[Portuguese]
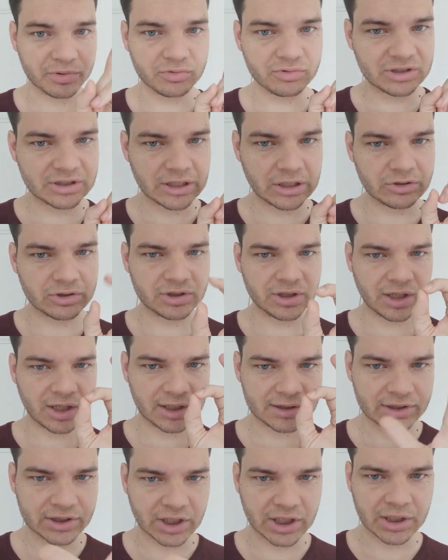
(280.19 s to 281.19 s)
não dos Estados Unidos, da
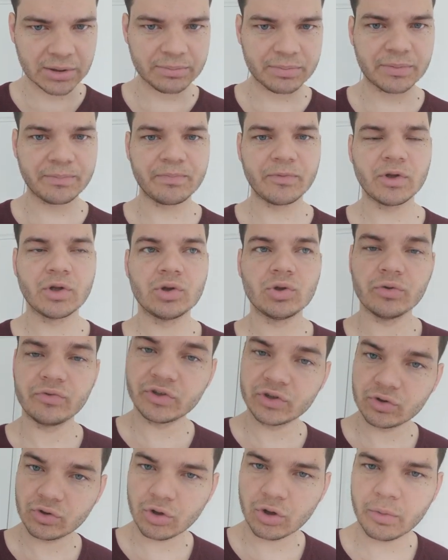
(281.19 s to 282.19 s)
ala Trump, do
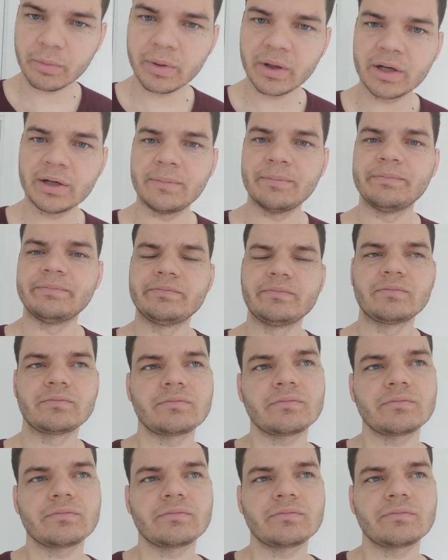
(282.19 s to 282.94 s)
Vitor Orbán,